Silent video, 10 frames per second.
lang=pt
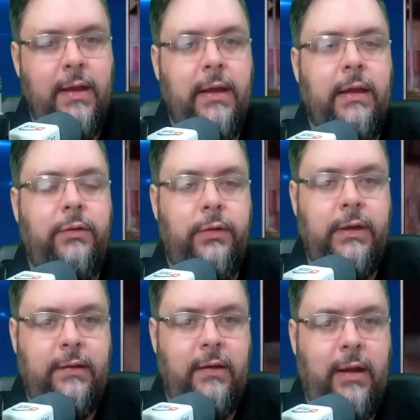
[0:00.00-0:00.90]
e
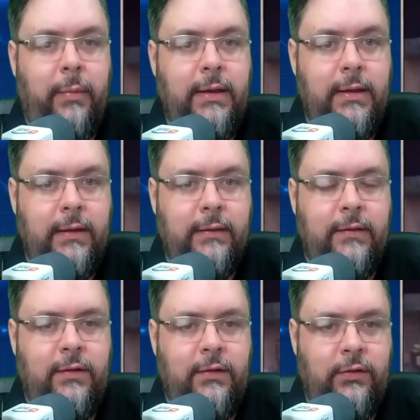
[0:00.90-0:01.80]
durante a manhã dessa
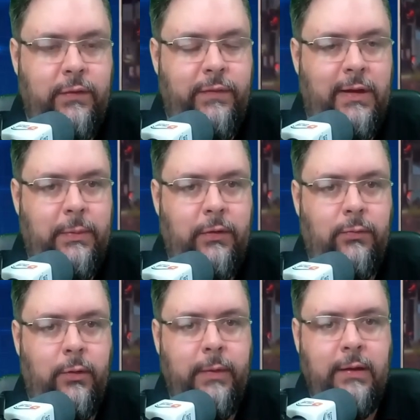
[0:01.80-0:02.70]
sexta-feira,
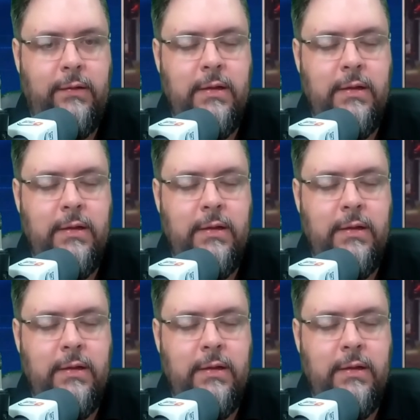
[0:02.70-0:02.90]
principalmente